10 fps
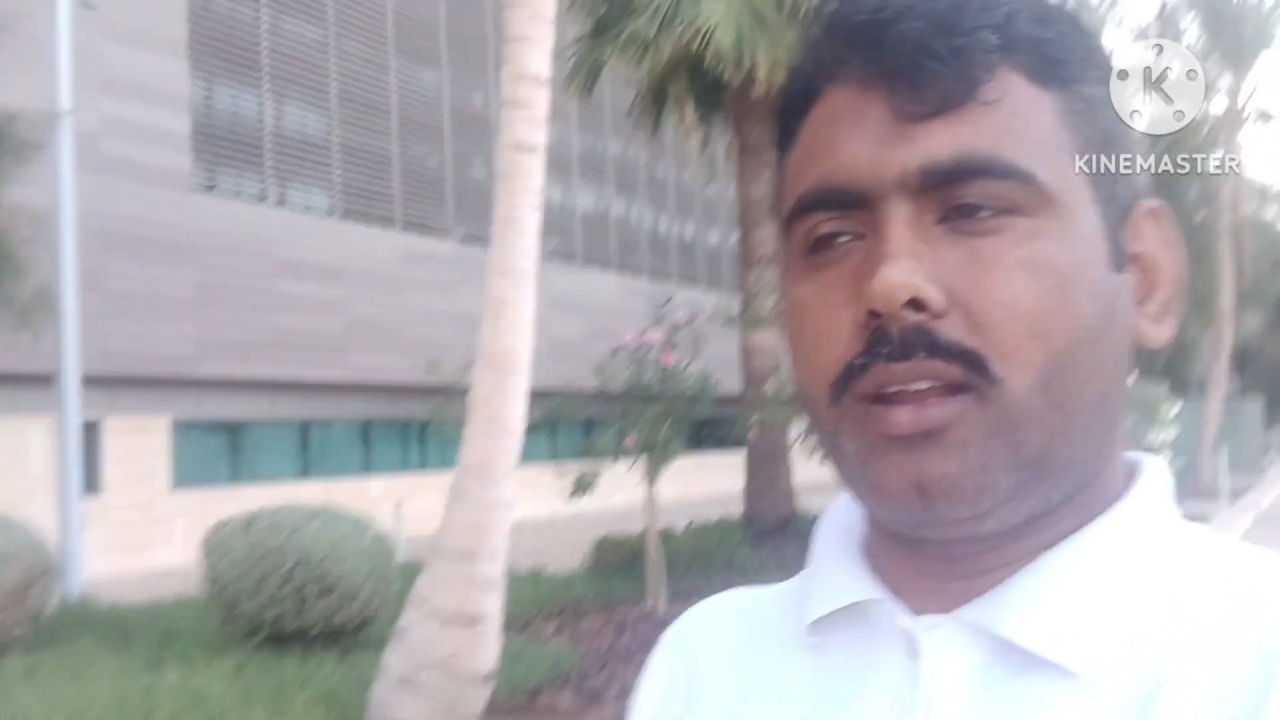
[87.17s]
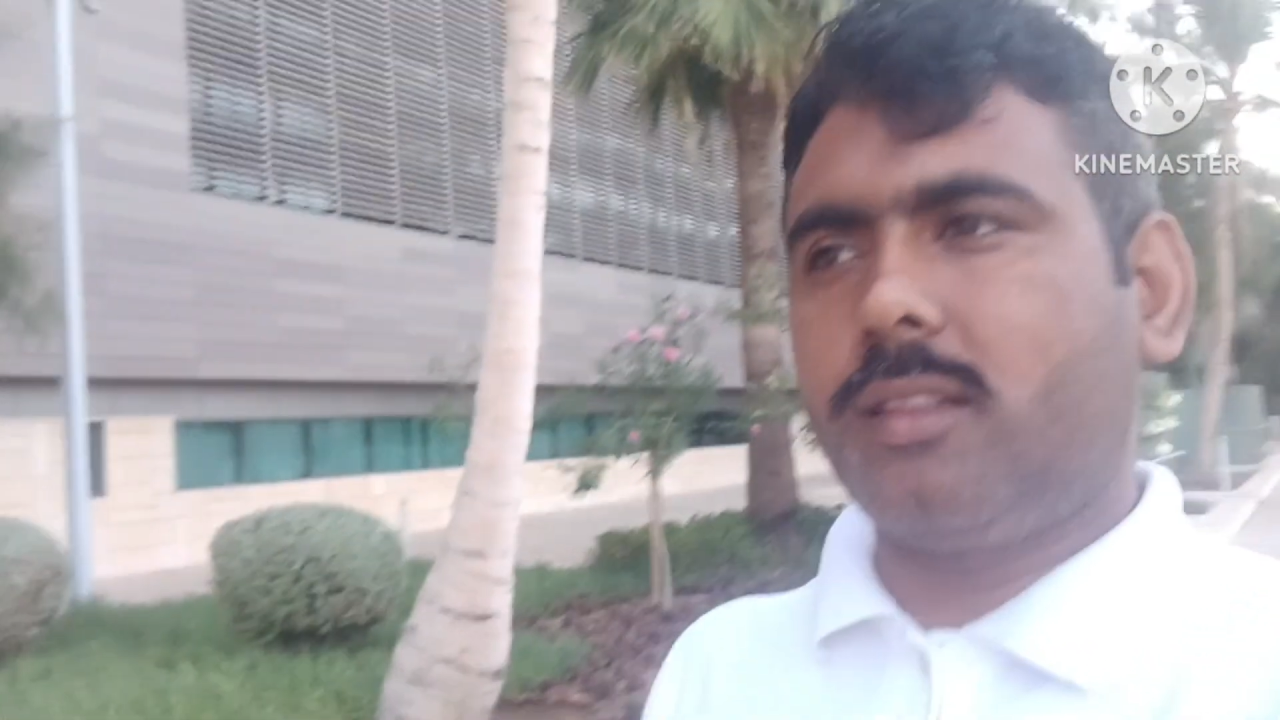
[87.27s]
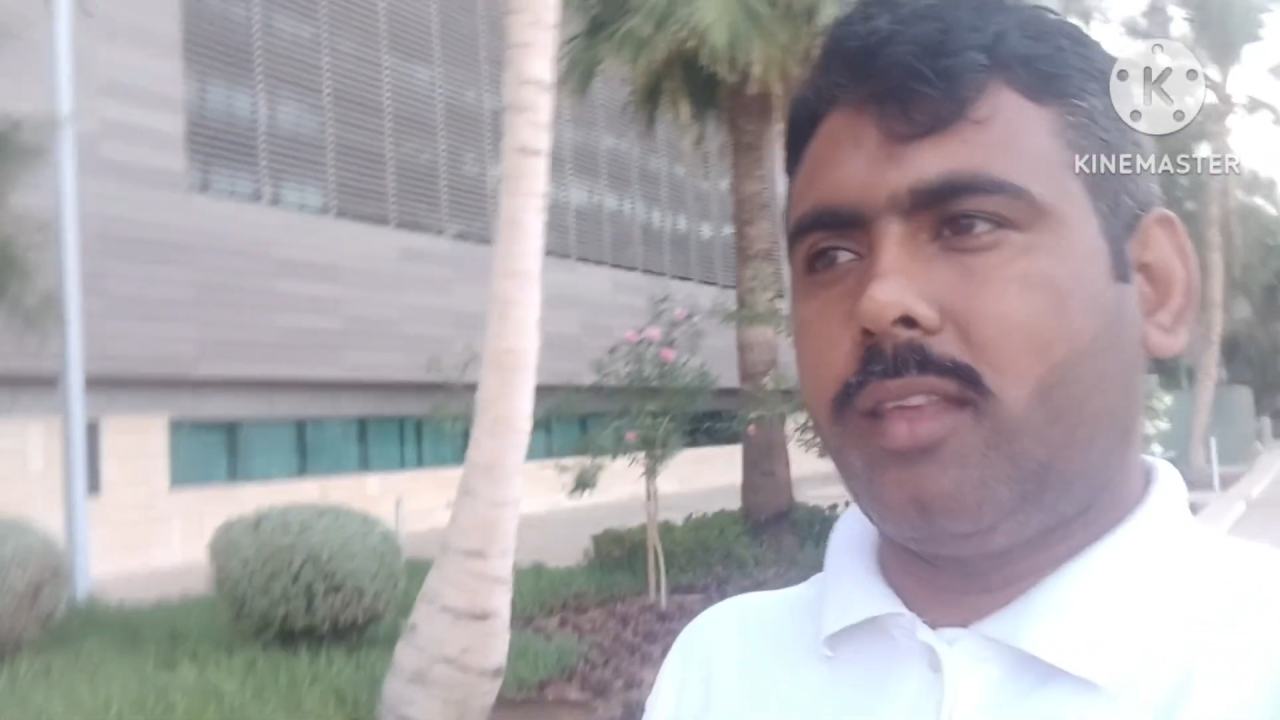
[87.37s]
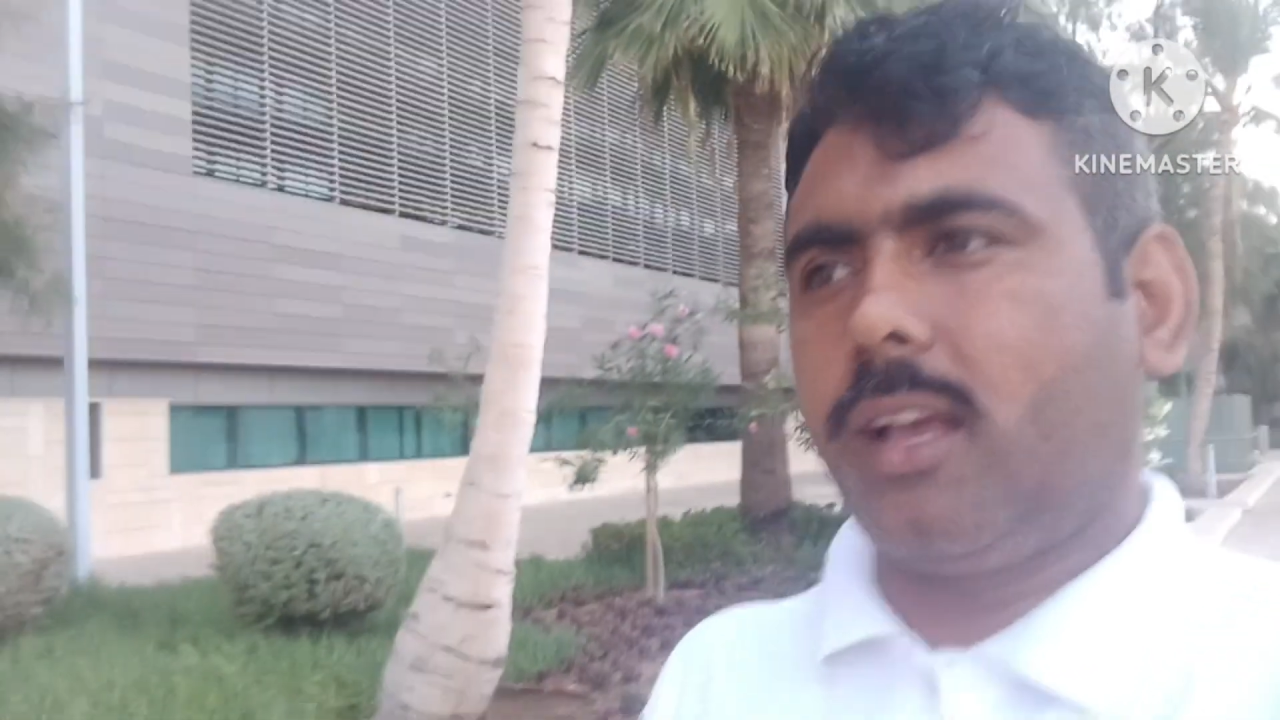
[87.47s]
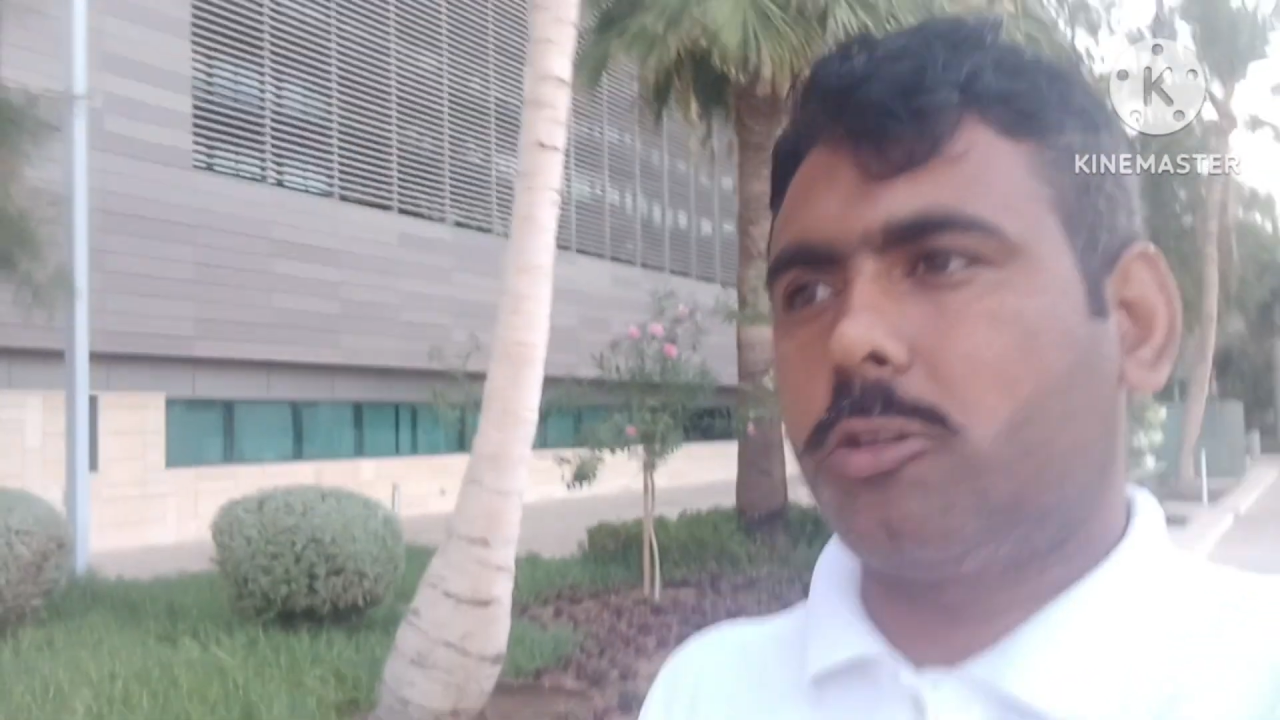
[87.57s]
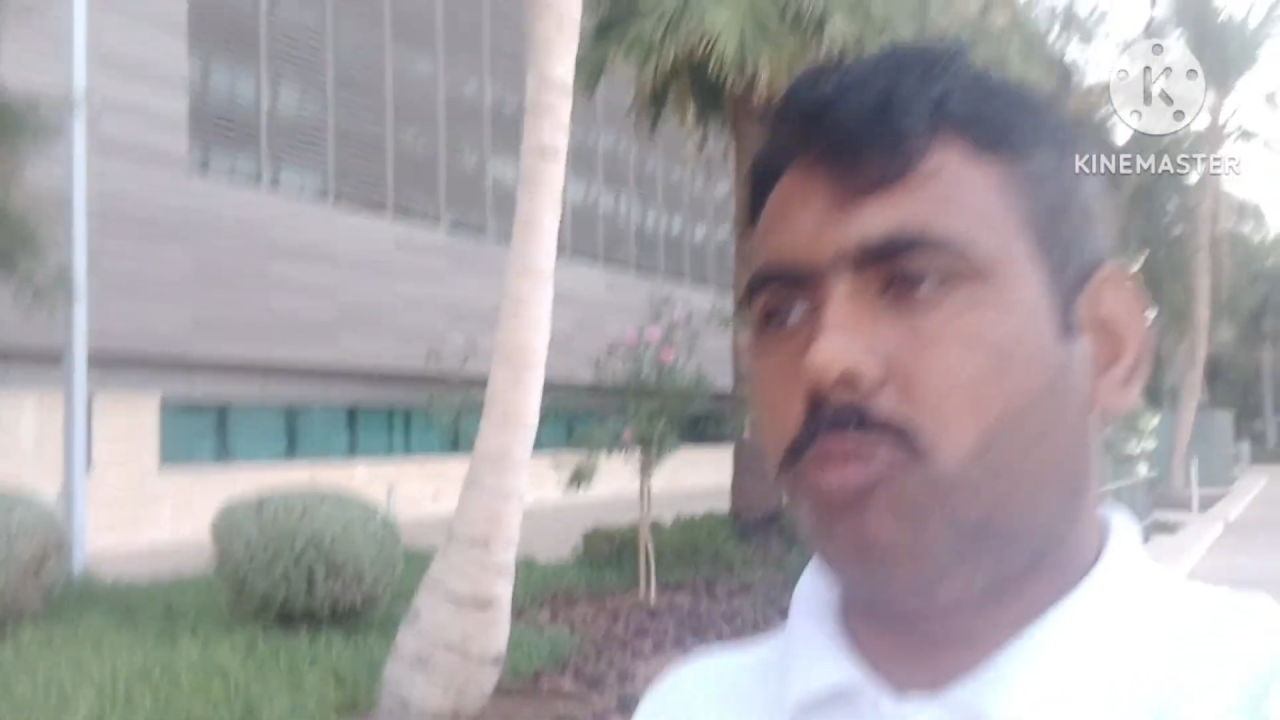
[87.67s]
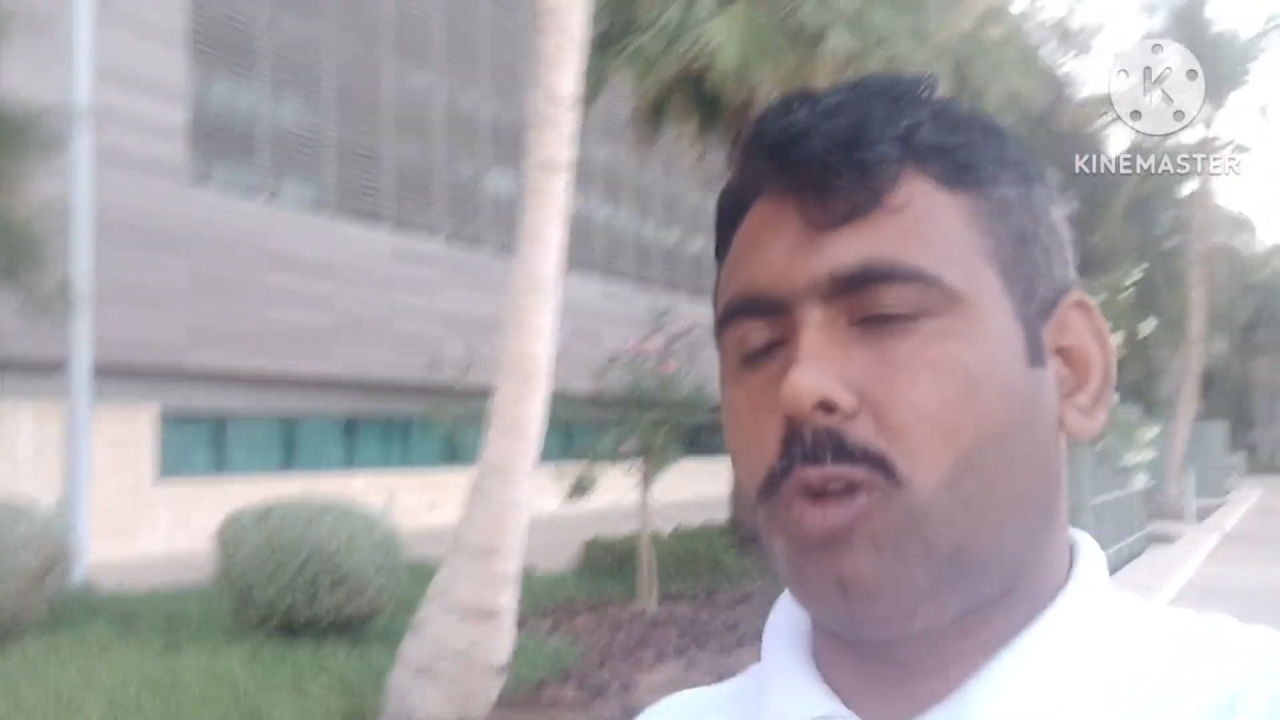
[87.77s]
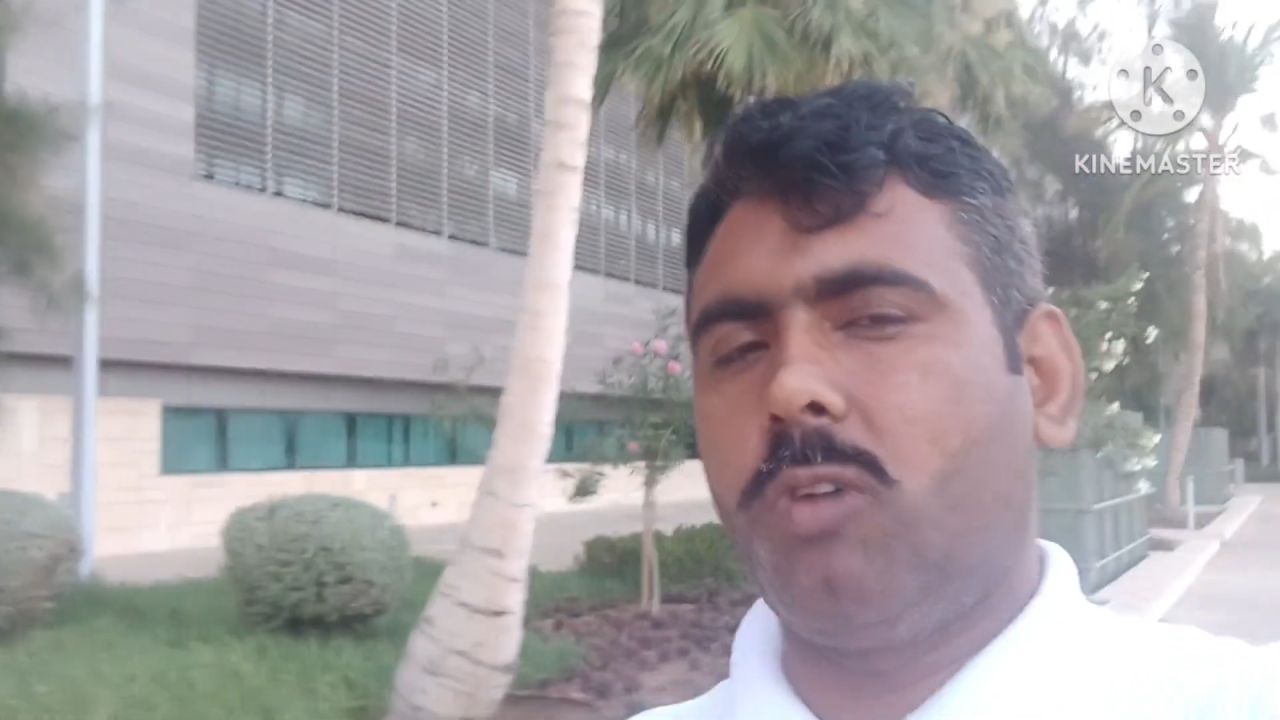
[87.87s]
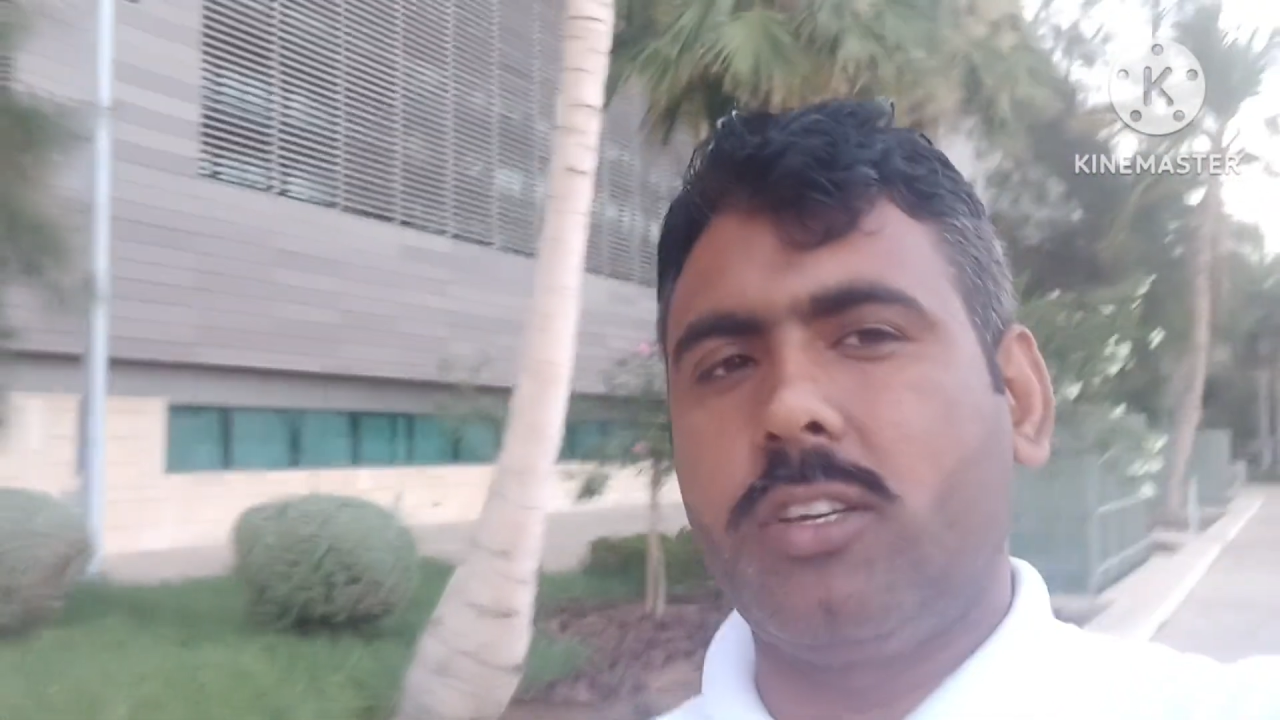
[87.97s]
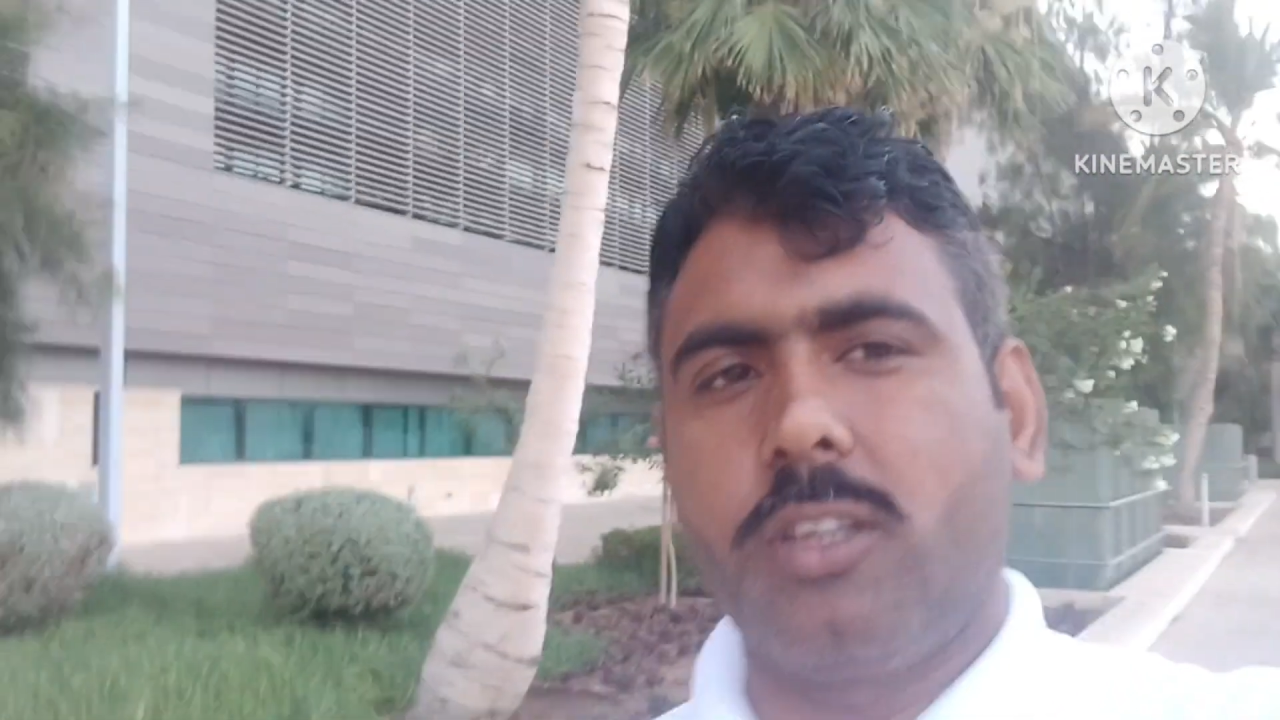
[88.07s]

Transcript: करें थैंक्स फॉर